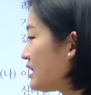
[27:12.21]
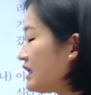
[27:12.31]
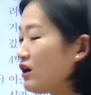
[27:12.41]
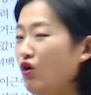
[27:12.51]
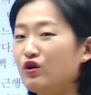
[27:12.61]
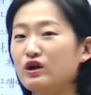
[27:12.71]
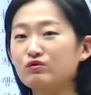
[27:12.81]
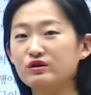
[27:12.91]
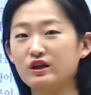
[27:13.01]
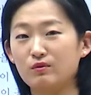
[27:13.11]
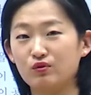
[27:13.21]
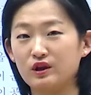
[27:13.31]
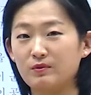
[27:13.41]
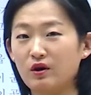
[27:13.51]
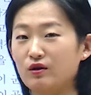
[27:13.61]
이게 어려운 이유가
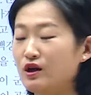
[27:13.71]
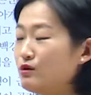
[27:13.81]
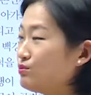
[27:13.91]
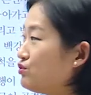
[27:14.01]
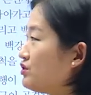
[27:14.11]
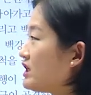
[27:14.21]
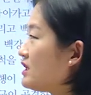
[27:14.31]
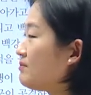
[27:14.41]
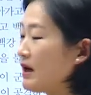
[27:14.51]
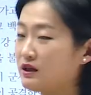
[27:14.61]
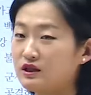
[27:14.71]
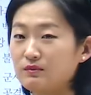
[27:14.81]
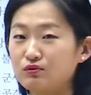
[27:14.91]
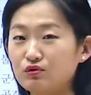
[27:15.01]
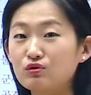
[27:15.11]
뭐냐면 문제는 백제
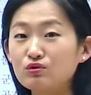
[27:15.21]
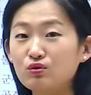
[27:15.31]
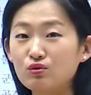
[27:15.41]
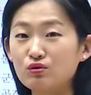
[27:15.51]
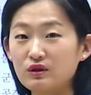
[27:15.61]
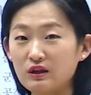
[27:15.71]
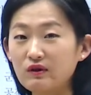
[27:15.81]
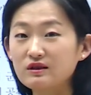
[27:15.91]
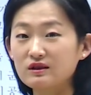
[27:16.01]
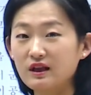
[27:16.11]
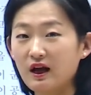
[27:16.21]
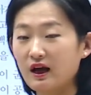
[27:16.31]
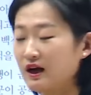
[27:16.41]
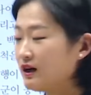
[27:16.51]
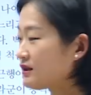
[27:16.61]
부흥운동으로 내놨는데